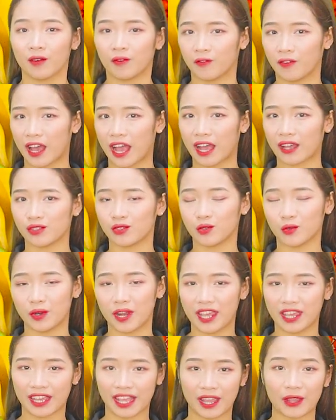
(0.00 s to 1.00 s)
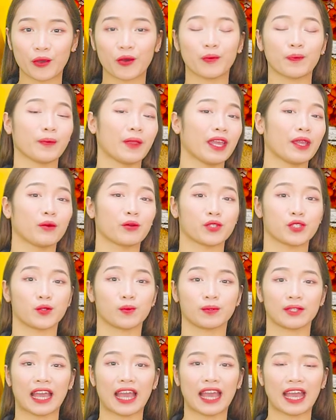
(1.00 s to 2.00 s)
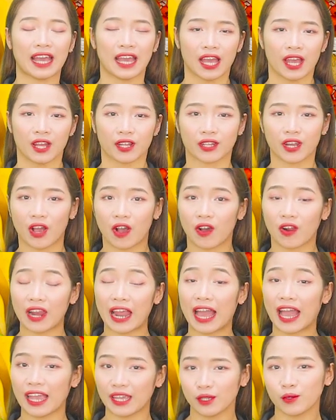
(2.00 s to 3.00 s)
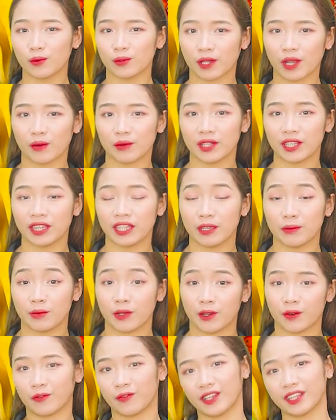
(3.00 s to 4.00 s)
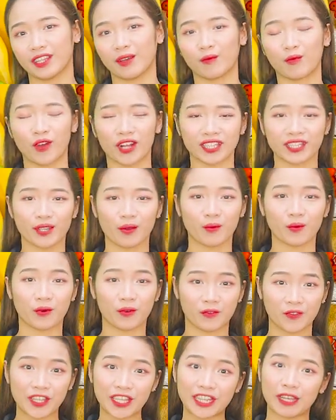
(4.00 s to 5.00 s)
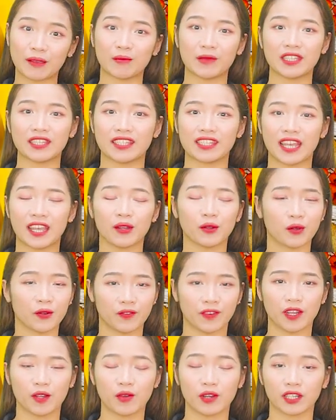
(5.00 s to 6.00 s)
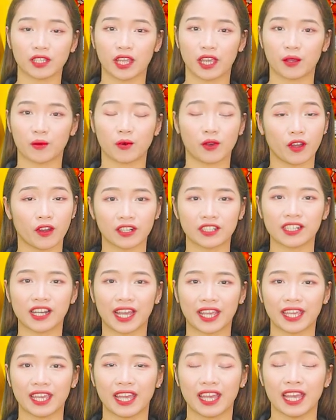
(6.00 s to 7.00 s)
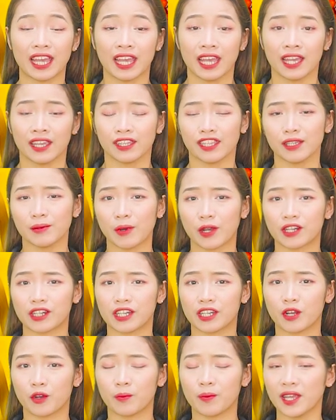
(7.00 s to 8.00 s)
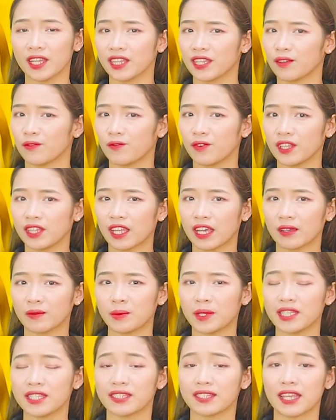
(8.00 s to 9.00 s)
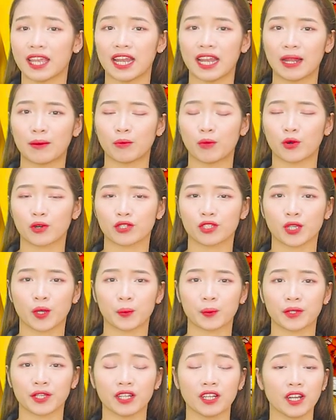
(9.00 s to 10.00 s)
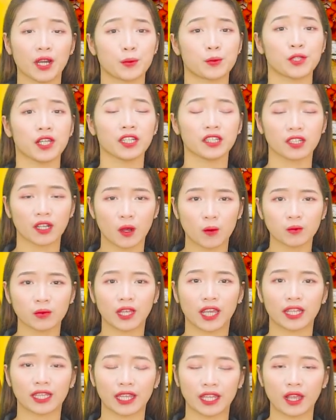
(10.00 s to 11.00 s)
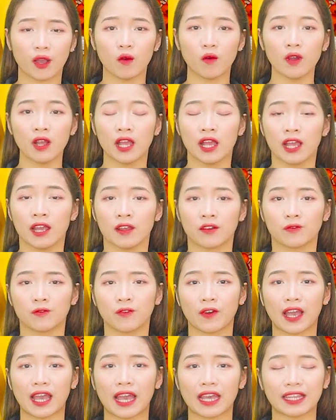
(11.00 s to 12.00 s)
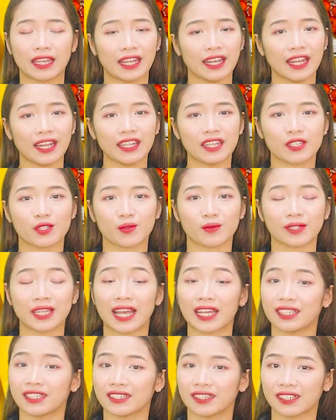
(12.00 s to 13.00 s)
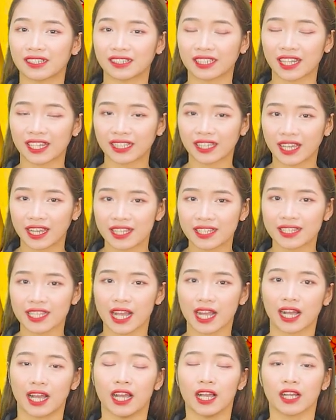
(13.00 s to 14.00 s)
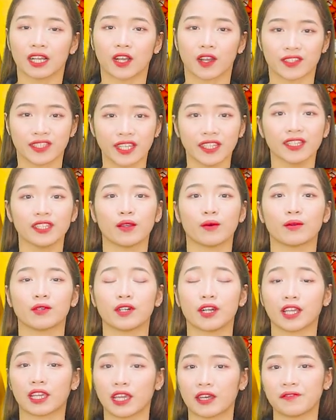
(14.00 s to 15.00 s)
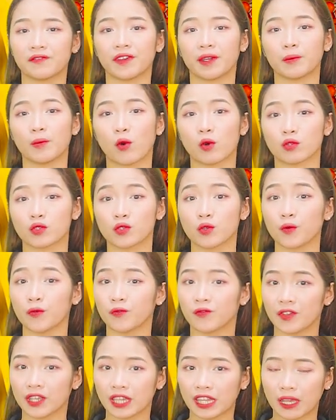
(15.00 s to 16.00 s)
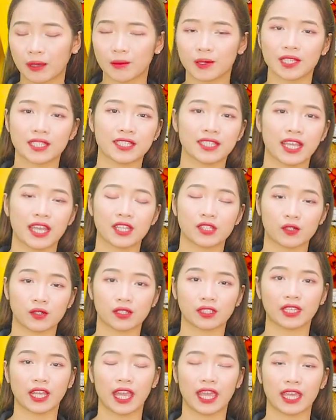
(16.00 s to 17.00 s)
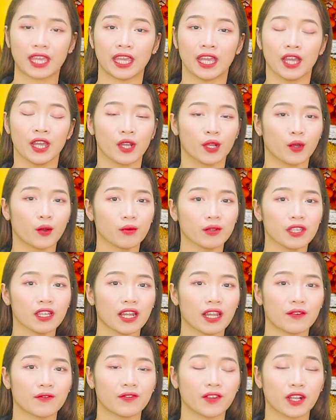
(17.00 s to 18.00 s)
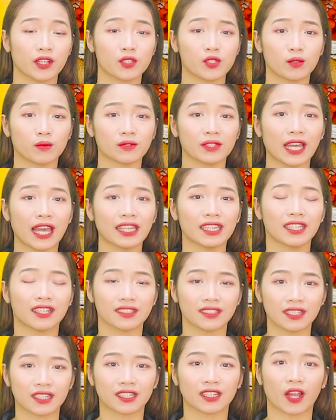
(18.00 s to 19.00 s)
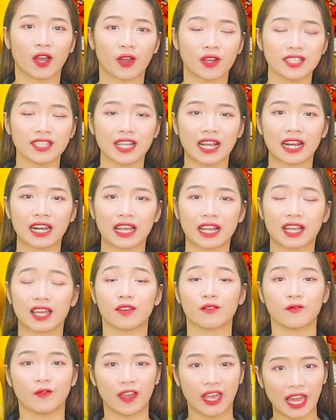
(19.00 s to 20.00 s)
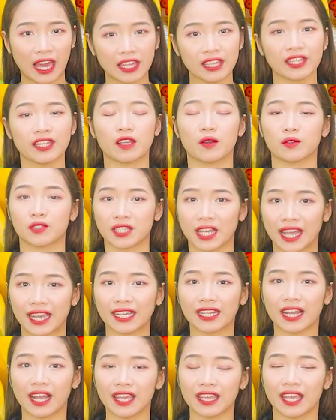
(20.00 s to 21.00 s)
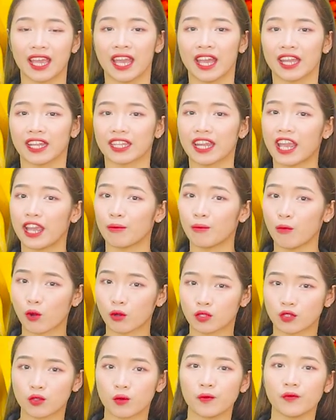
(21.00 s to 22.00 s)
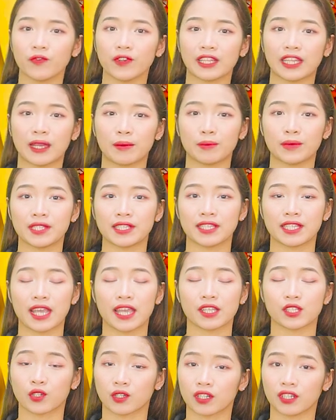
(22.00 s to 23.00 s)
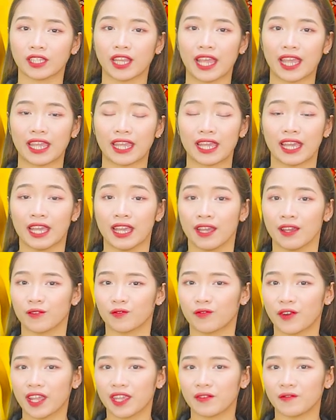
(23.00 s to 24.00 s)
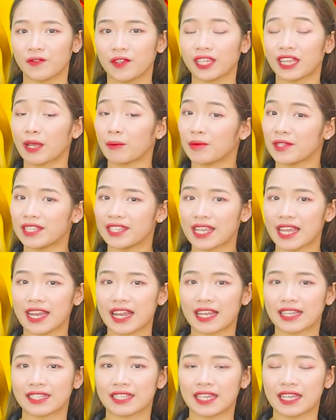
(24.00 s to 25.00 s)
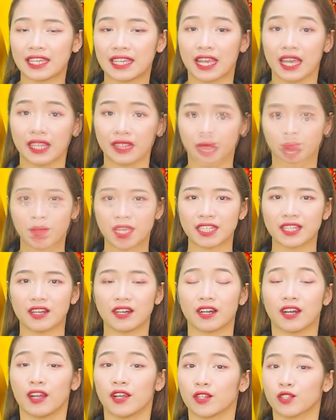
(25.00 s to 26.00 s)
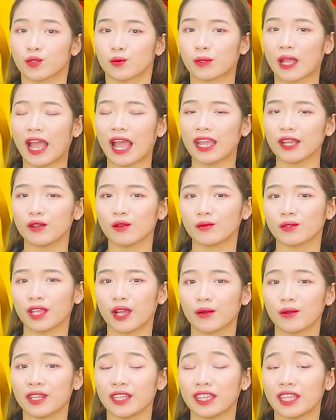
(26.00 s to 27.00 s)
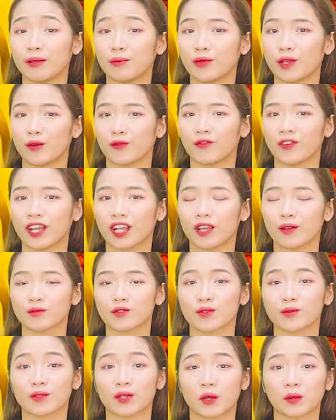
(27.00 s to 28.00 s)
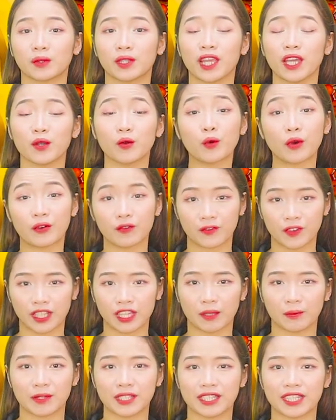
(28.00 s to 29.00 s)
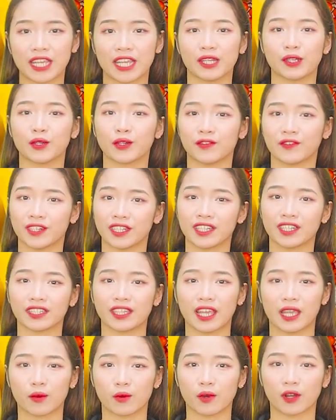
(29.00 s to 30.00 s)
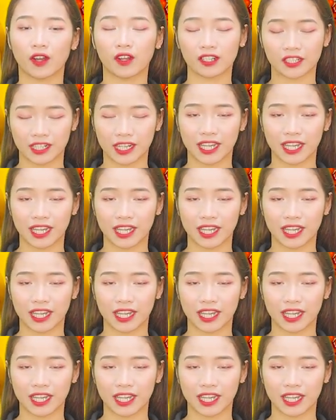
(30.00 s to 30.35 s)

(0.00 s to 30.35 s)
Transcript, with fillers: Và chủ đề ngày hôm nay của chúng ta đó là hãy cùng nhau đi tìm hiểu về tầm quan trọng của vitamin C đối với cơ thể của con người. Như mọi người đều biết thì vitamin C là một trong những hợp chất không thể thiếu. Và thế nên thì chúng ta thường nhận thấy rằng có rất nhiều người cần phải bổ sung vitamin C cho cơ thể. Cũng như là việc chúng ta thường được nói rằng là cần phải ăn nhiều trái cây để bổ sung vitamin C cho cơ thể. Vậy vitamin C là gì? Bây giờ, chúng ta hãy cùng nhau đi tìm hiểu về công dụng đầu tiên của vitamin C đối với cơ thể của con